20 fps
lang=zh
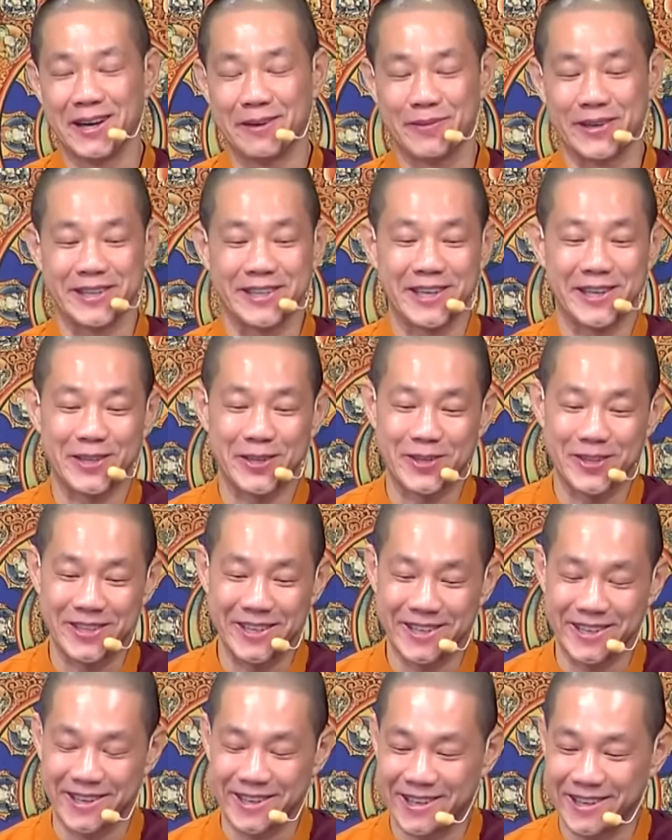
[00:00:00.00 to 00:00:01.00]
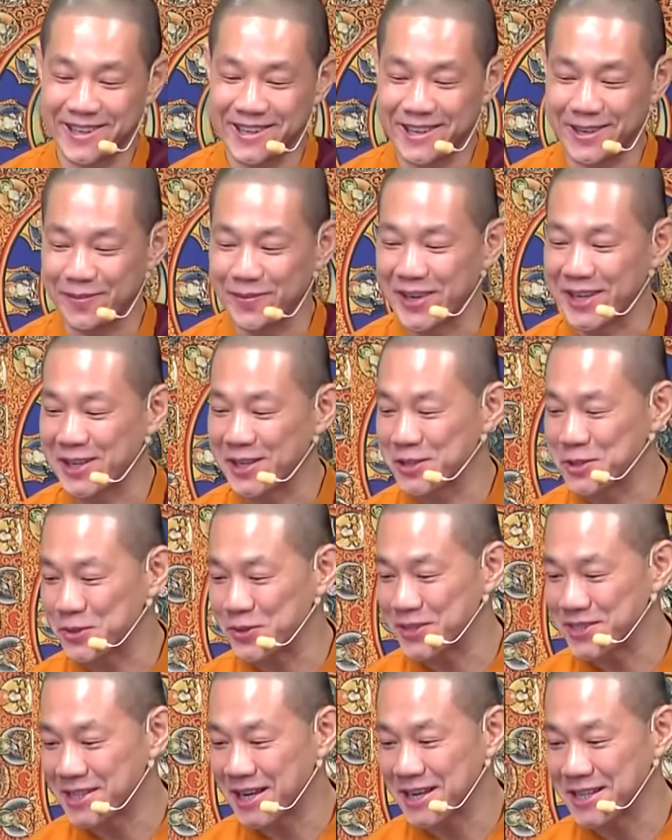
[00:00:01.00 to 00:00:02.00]
每天都定课，每天
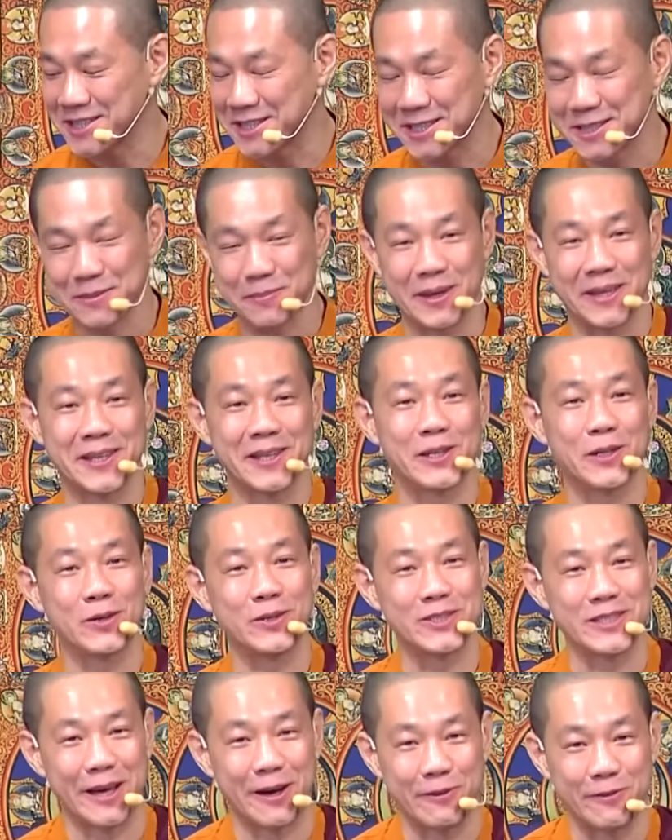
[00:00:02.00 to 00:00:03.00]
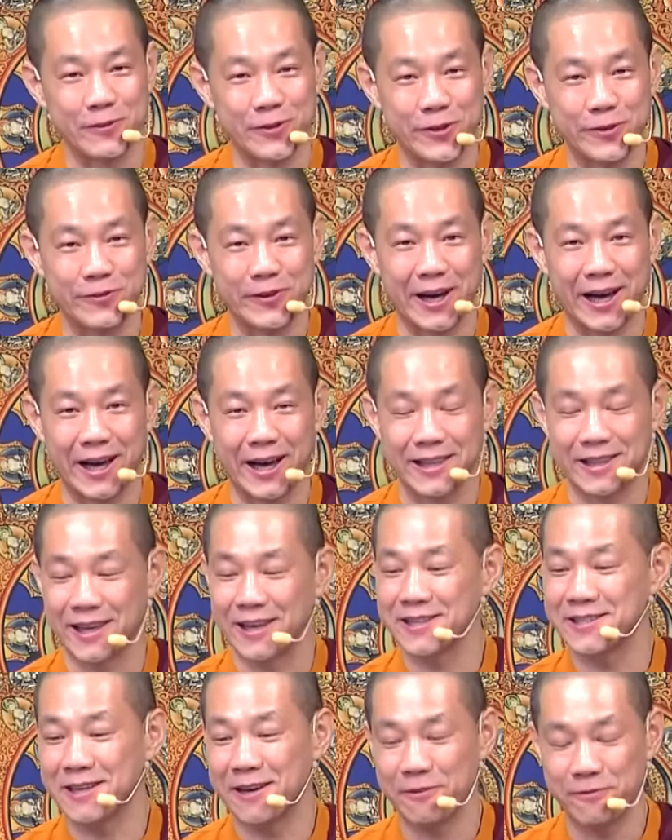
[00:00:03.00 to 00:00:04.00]
做善事，每天都讲佛法，
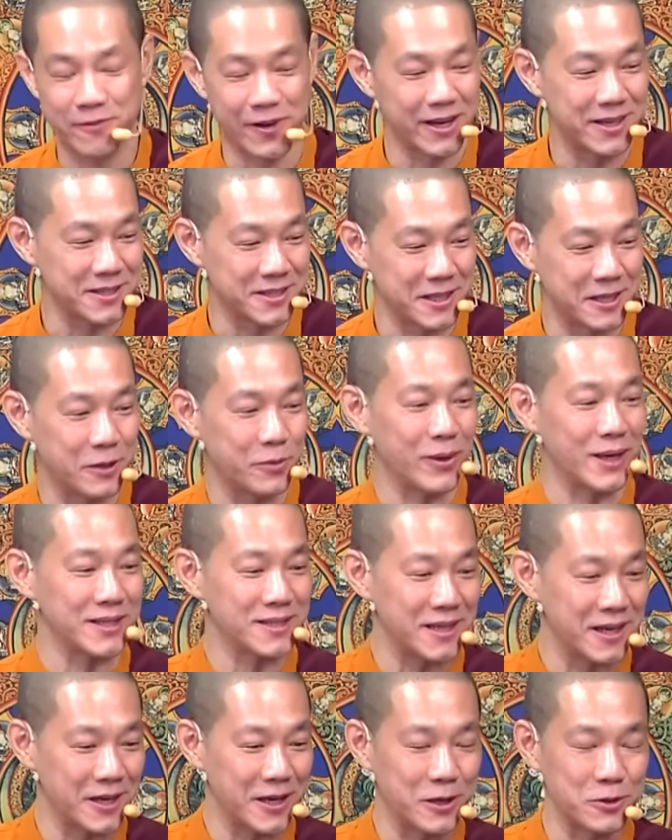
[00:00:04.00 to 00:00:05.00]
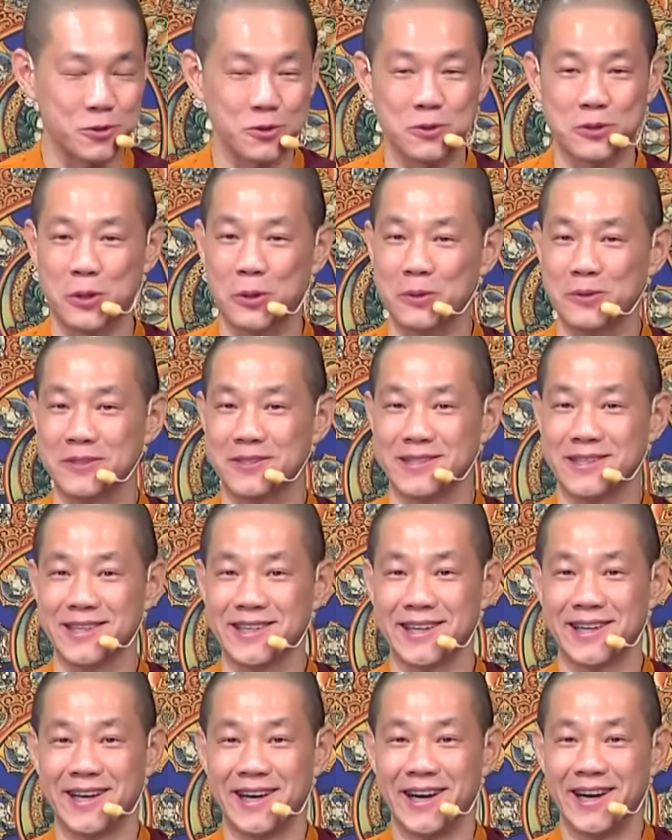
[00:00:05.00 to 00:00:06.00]
等一下放生，晚上要去诵
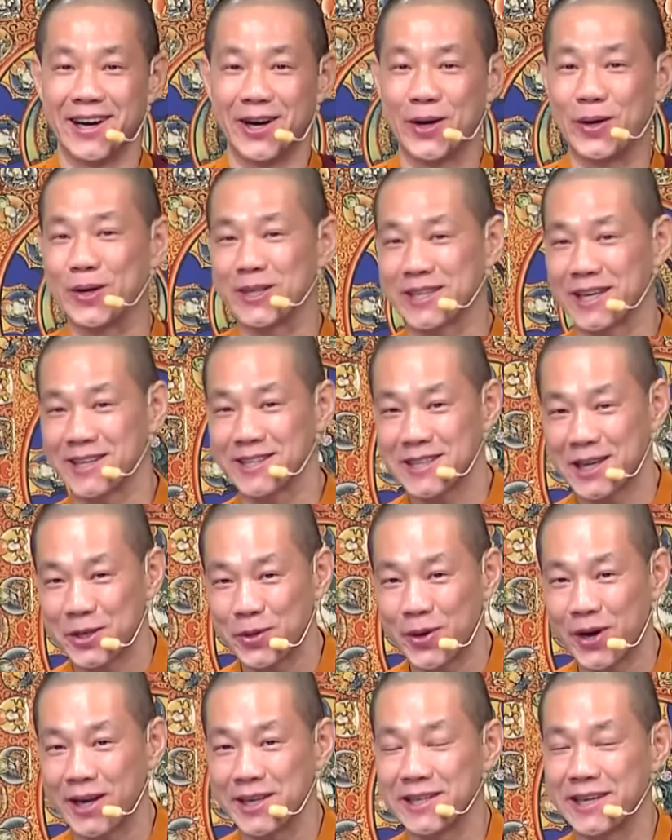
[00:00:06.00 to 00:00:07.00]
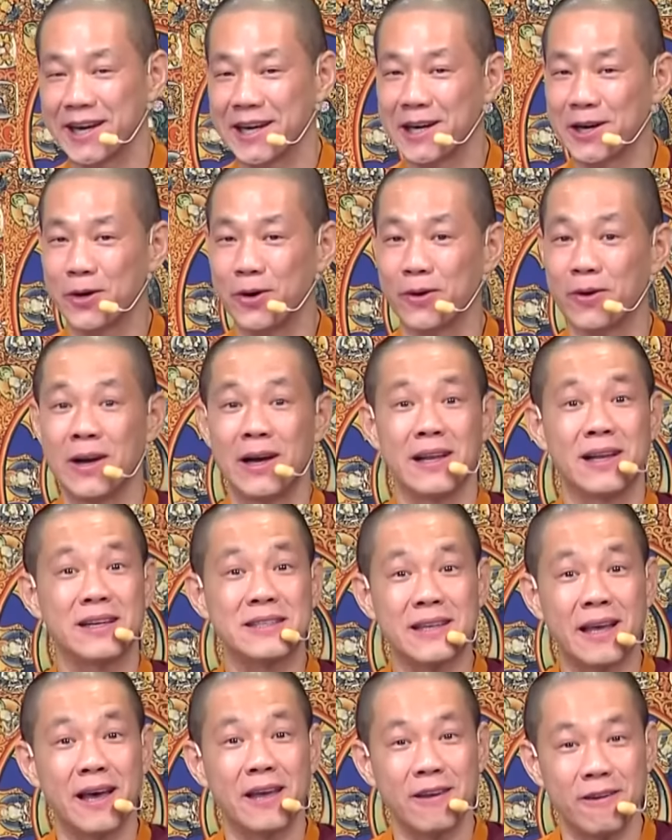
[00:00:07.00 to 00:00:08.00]
经，哦，等一下又要烟供，那
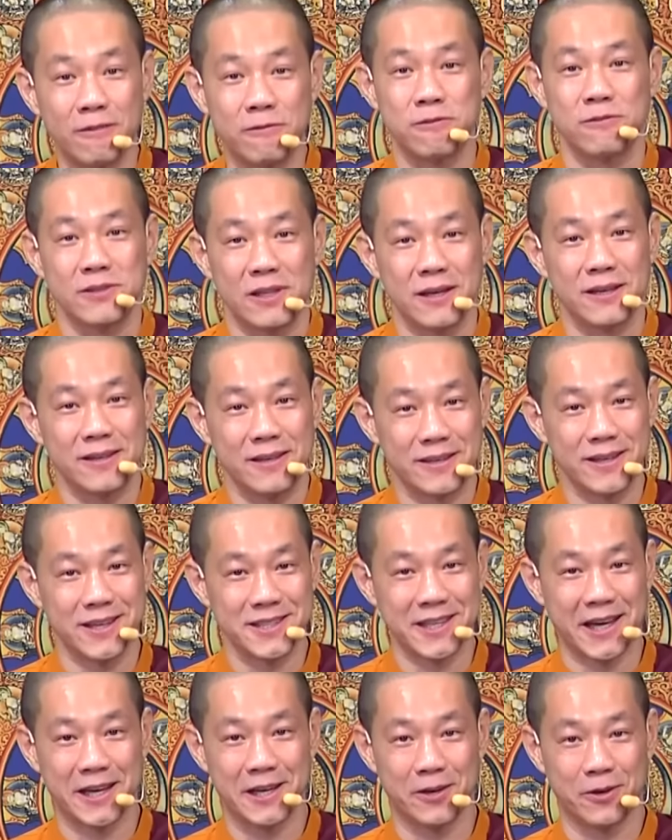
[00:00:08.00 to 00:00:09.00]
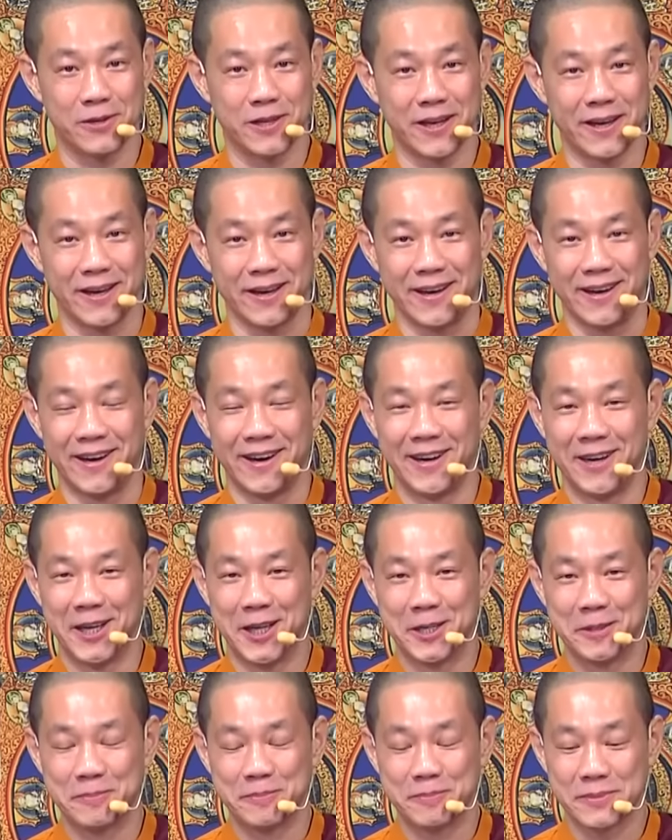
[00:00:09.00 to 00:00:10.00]
是很有福德的人才有的。
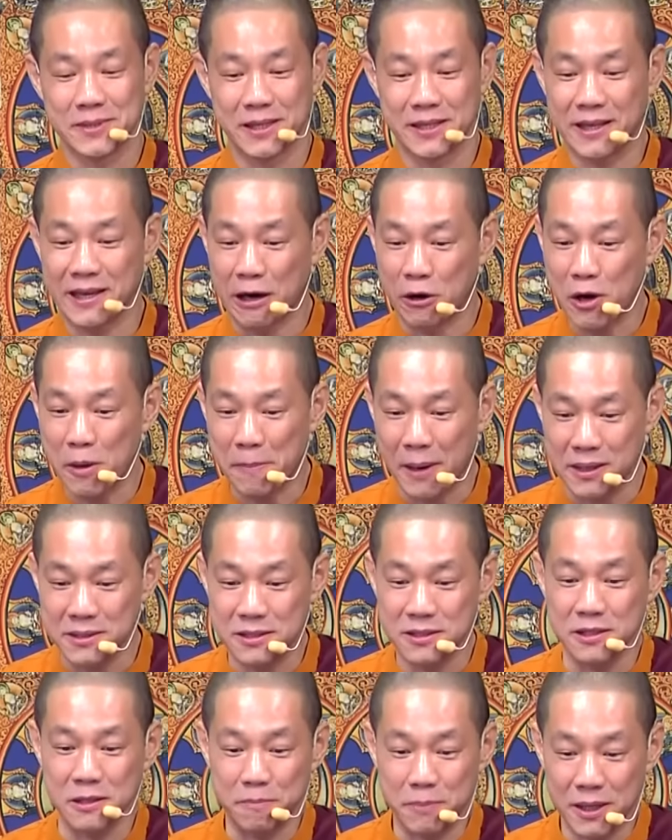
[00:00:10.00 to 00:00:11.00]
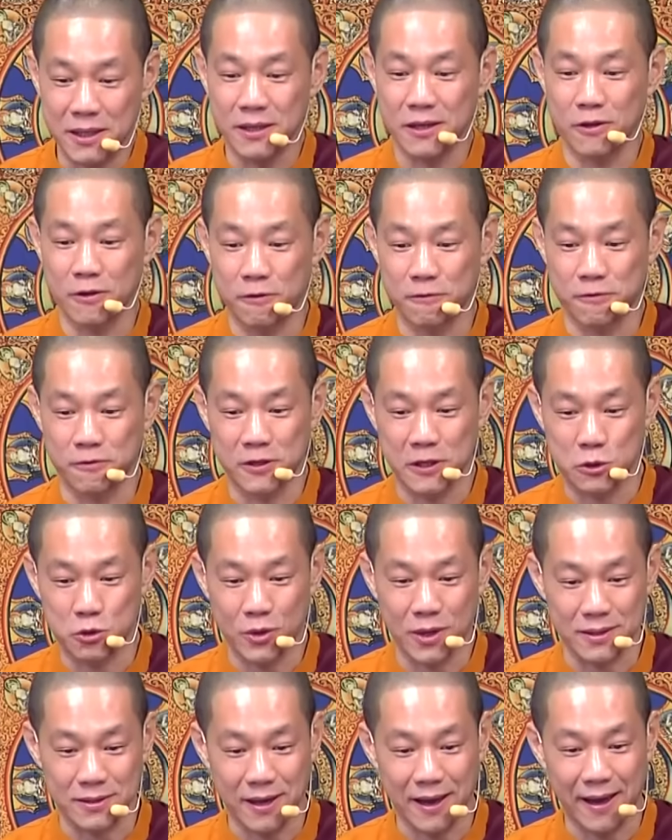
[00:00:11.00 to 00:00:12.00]
你赶快把自己变得有福的
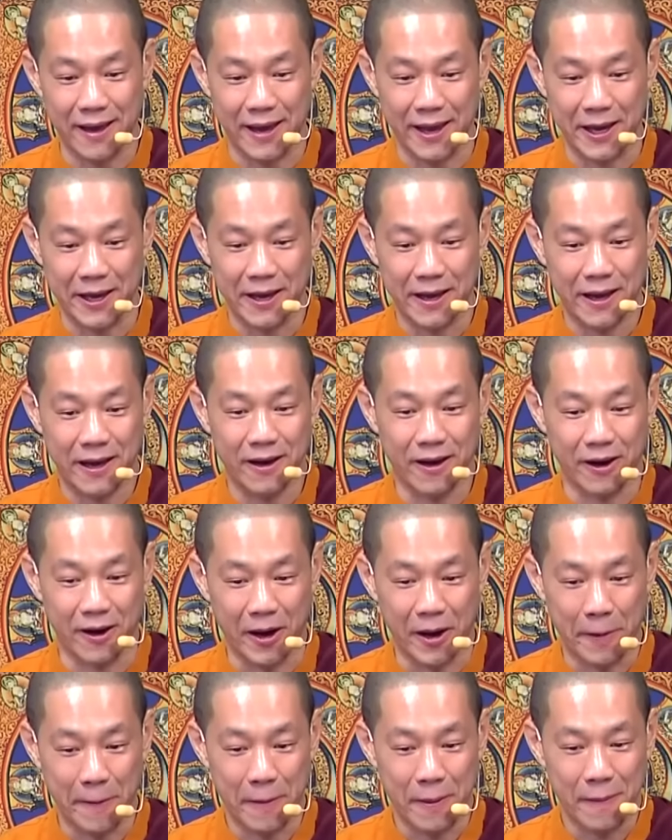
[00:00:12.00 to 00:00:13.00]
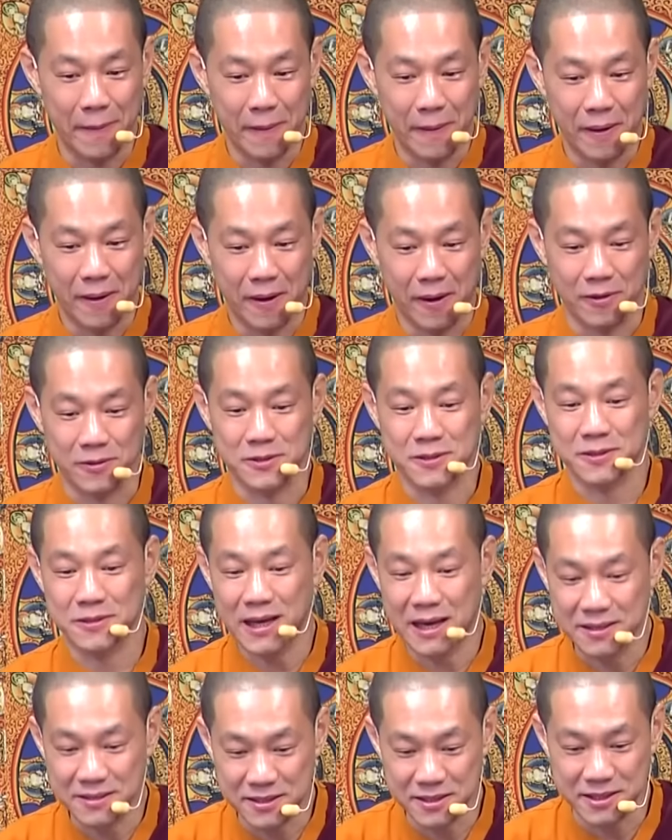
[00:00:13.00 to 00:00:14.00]
状态，哈、哦。 好，就
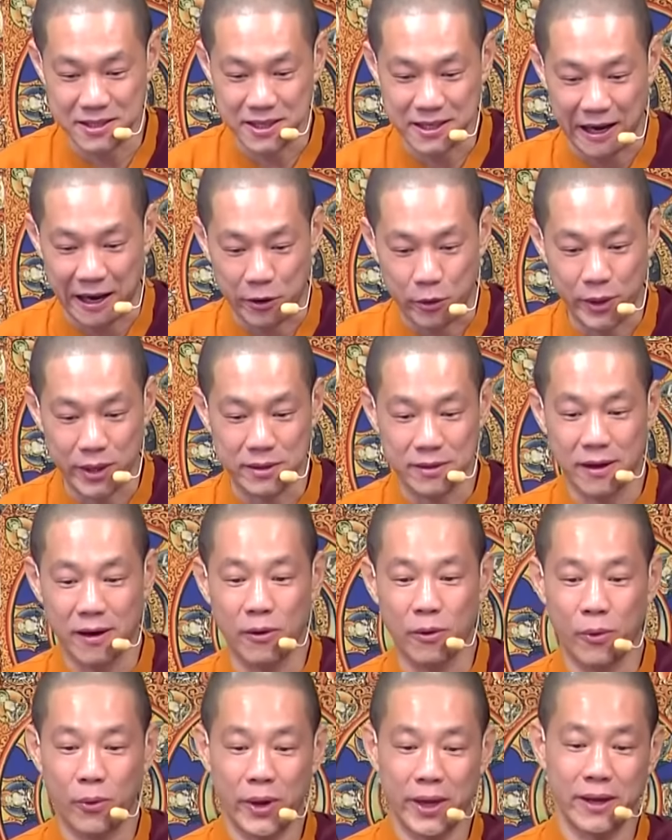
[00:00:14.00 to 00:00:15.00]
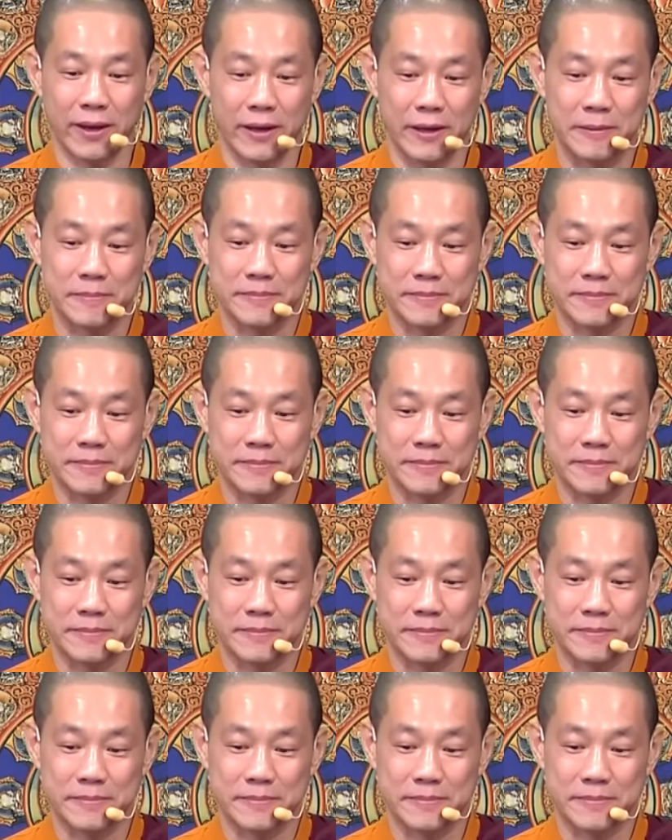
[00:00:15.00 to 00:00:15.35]
让自己赶快到位。